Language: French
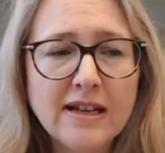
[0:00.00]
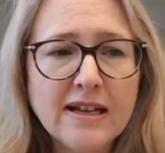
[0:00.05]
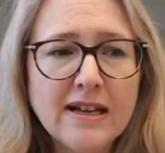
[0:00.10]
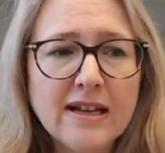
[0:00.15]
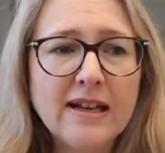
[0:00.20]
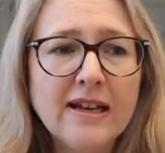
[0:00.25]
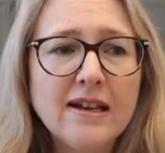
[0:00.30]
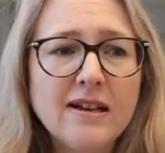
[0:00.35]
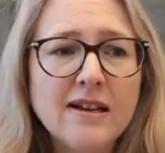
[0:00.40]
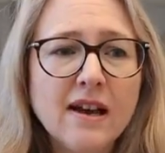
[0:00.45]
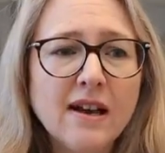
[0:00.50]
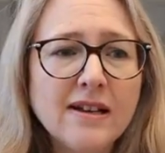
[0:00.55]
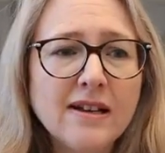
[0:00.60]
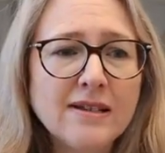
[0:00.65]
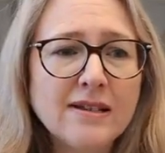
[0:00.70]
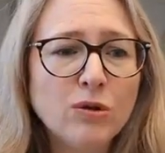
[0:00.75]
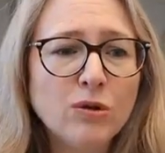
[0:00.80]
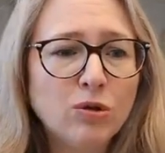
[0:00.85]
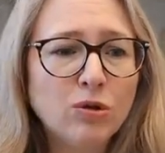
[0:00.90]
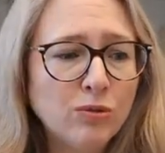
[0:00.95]
Et quand ils
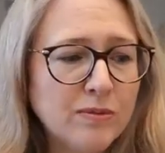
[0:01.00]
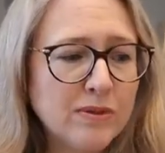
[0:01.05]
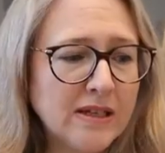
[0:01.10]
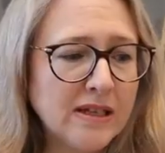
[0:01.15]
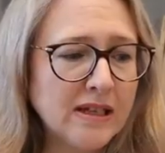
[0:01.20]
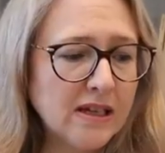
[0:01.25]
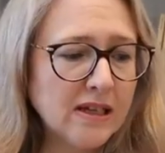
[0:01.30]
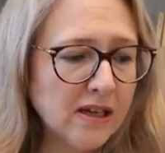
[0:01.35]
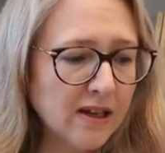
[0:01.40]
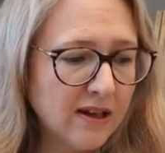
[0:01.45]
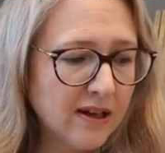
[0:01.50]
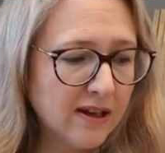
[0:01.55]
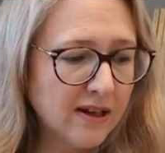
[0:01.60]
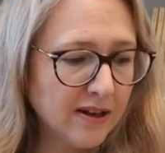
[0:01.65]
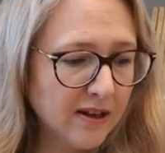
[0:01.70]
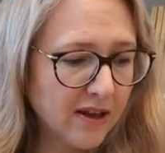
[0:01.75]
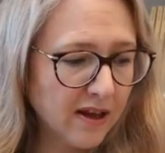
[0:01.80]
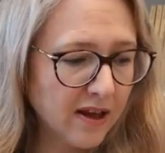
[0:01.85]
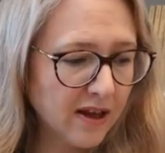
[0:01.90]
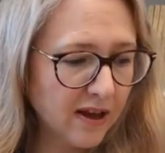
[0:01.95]
sont tout petits,
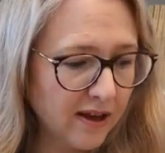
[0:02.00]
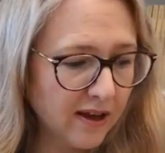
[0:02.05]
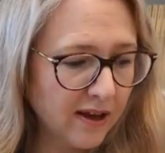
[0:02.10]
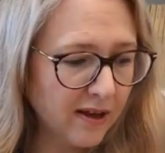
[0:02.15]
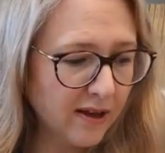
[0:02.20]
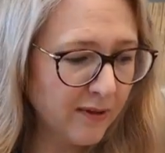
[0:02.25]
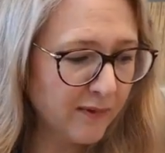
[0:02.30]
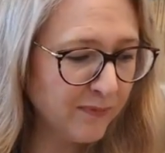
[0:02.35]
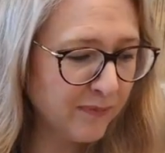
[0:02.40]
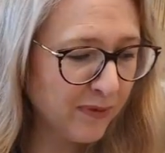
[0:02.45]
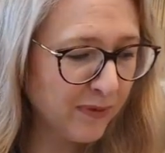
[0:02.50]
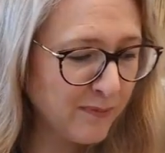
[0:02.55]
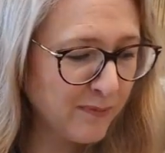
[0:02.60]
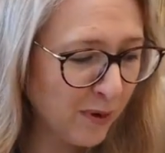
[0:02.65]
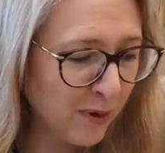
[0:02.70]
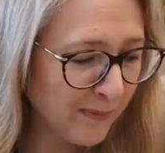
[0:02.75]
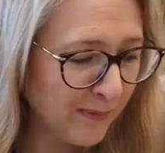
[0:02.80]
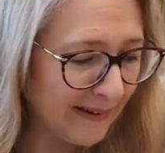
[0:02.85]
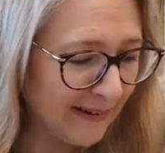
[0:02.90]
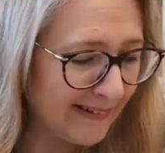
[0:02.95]
euh, bon
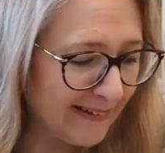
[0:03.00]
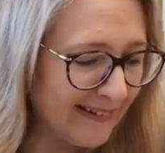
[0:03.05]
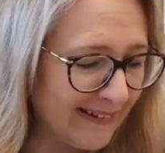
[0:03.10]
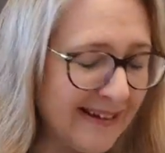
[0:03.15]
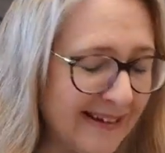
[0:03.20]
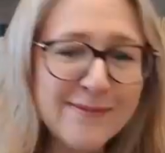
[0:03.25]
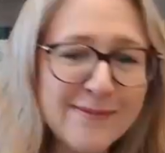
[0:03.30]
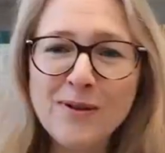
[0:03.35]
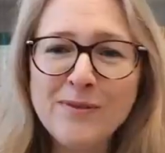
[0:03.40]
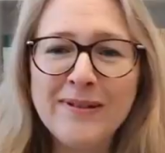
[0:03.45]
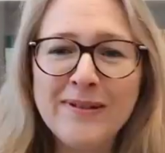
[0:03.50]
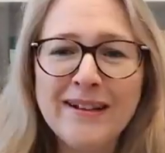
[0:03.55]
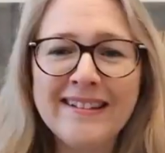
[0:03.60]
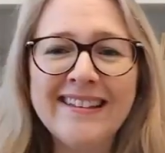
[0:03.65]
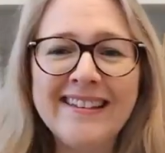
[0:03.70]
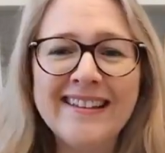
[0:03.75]
matin, bon matin.